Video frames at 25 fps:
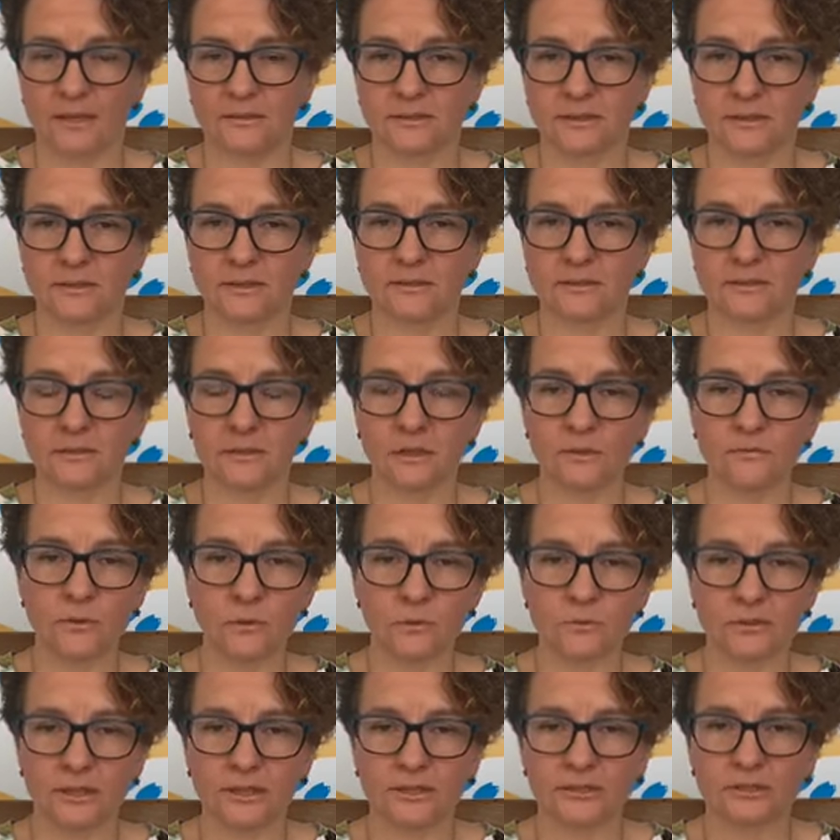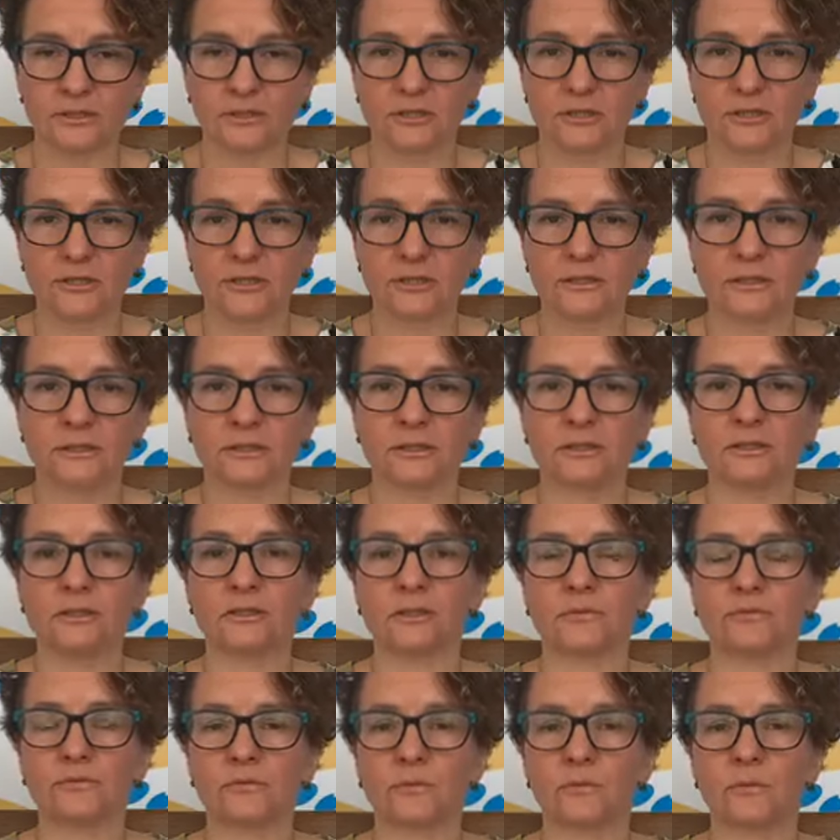Zadecydował także,
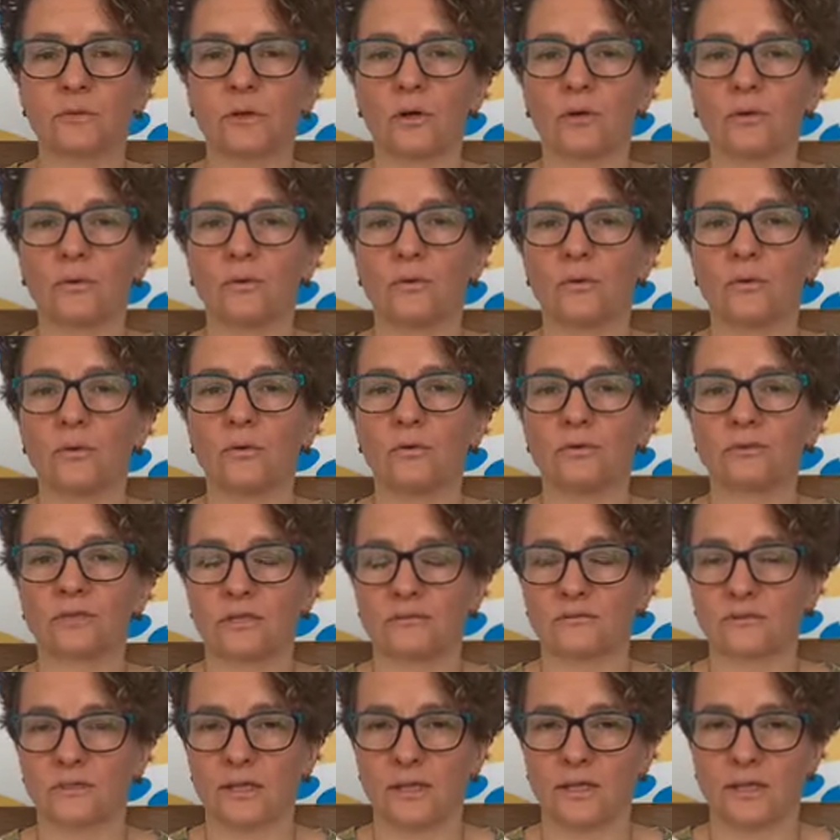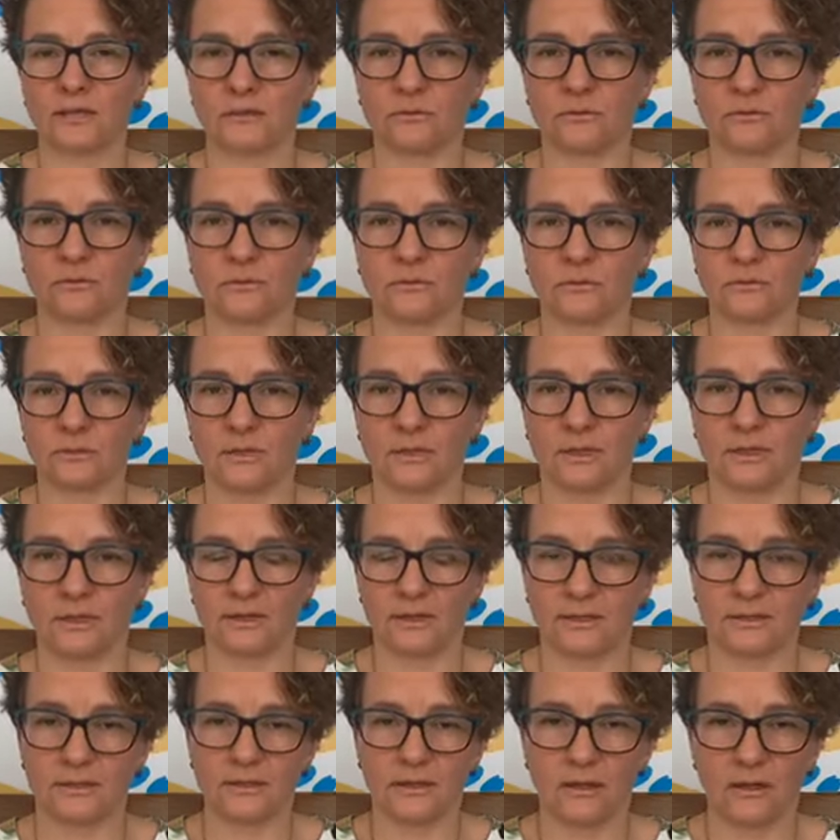iż w tym roku ze względu
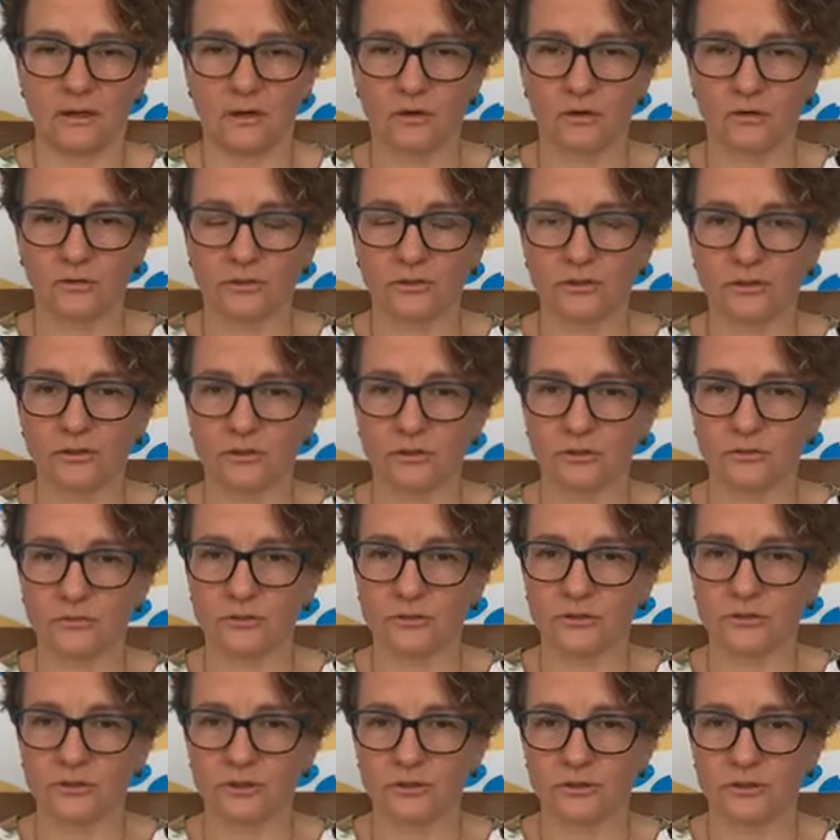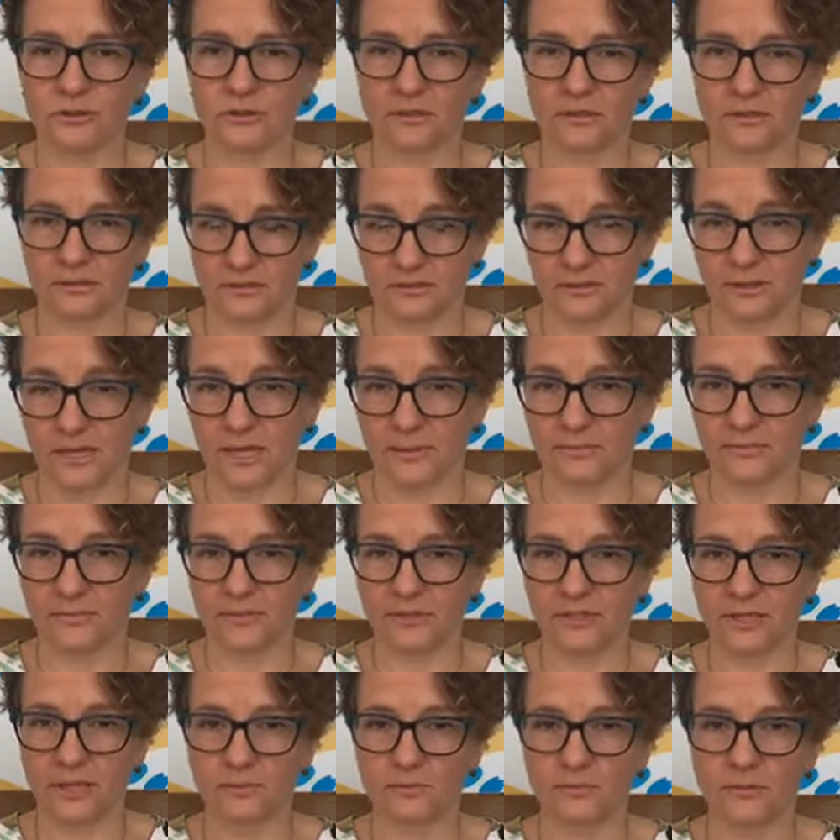na okoliczności y,
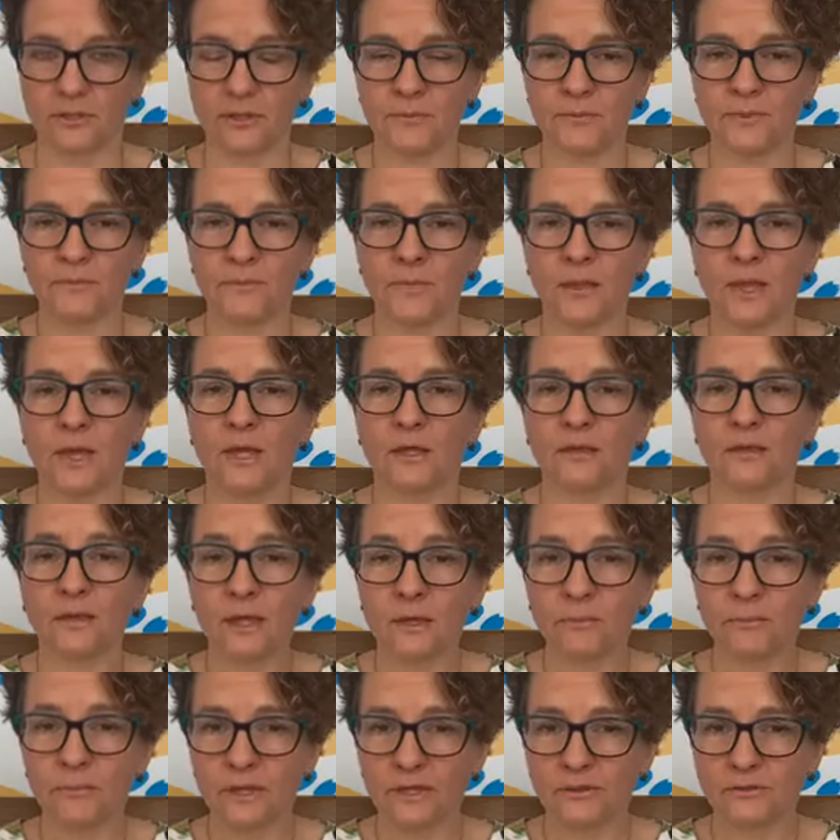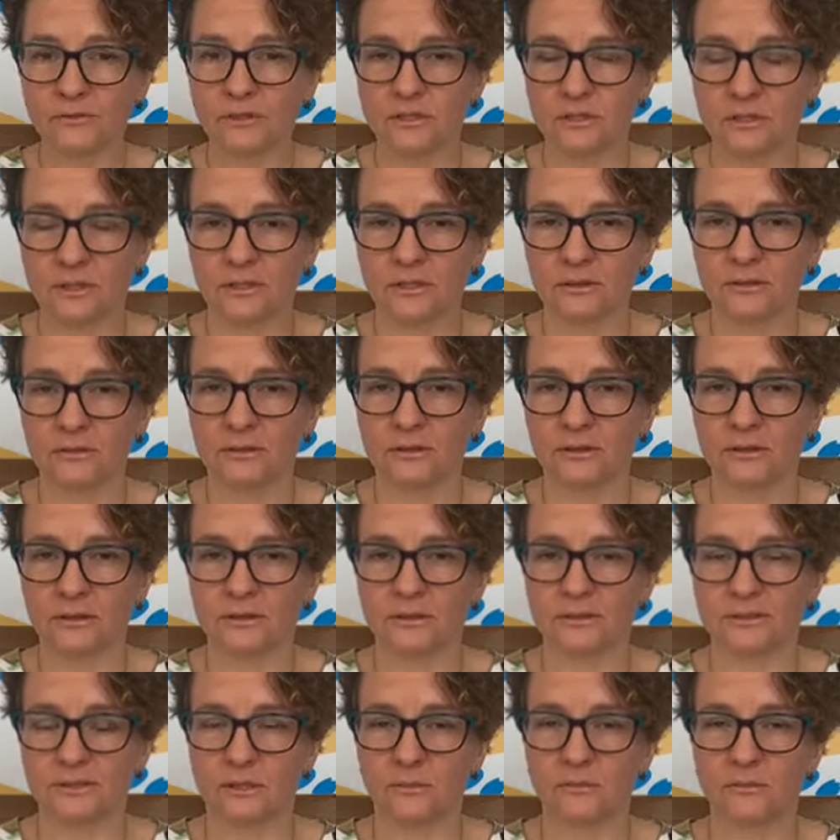epidemii nie będzie
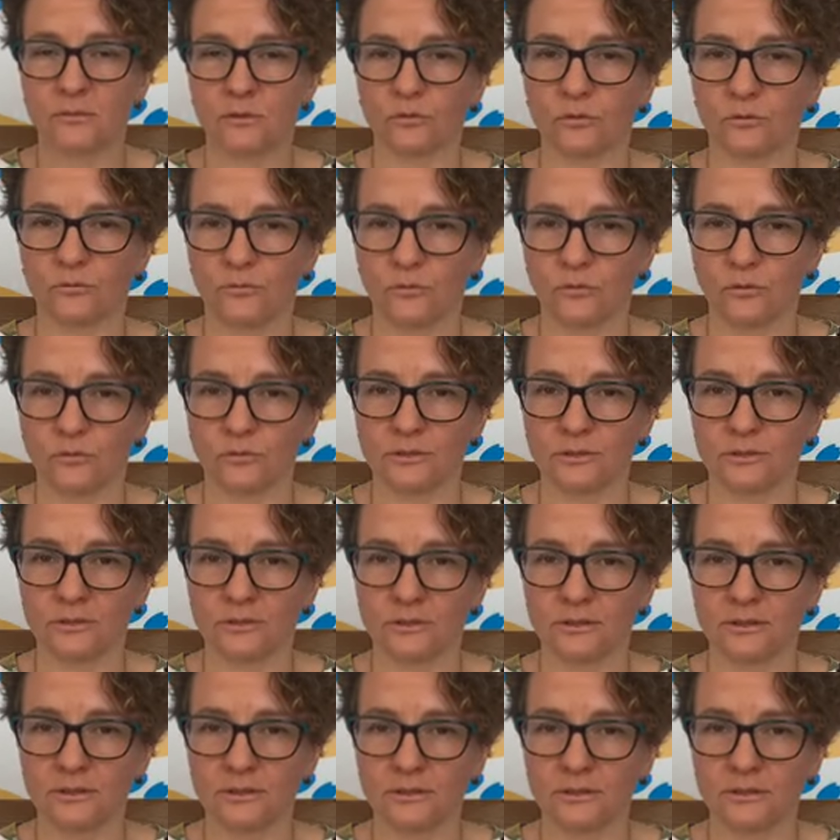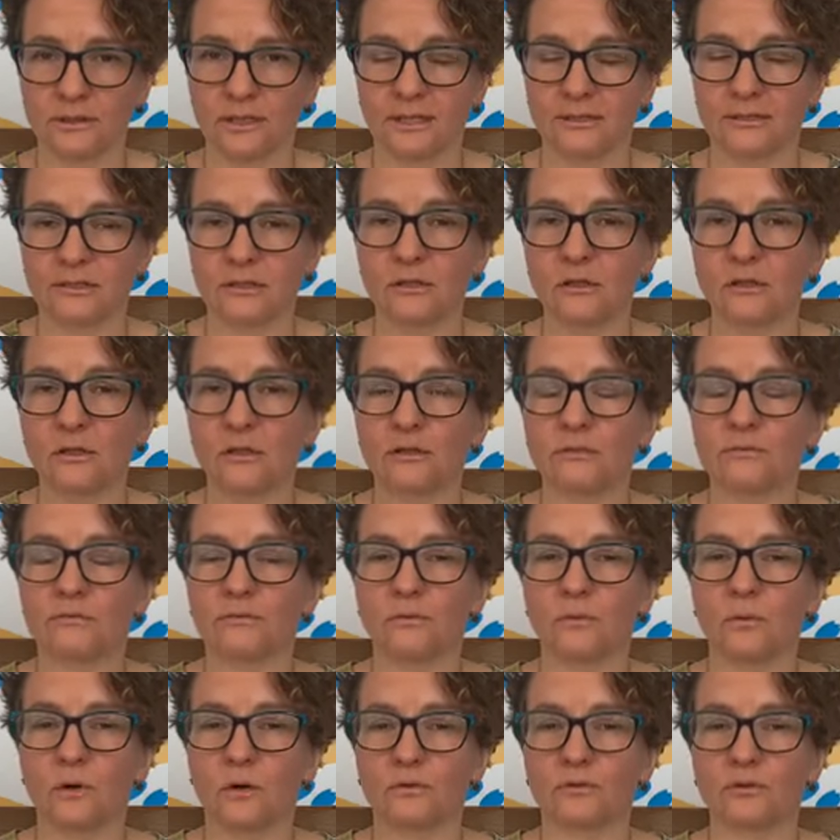egzaminów ustnych, a tylko i
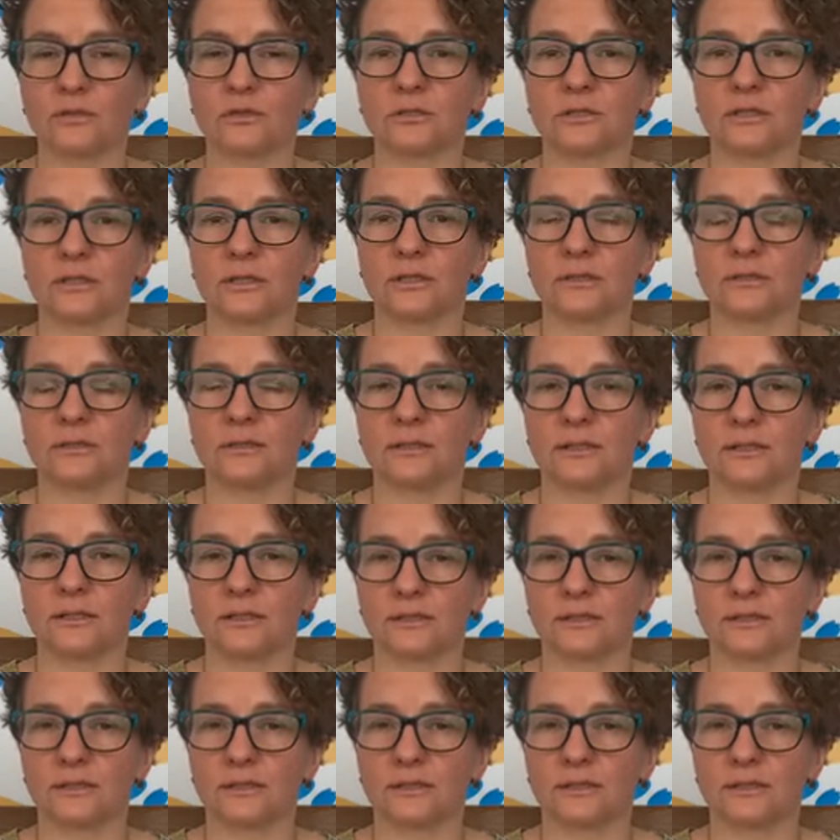wyłącznie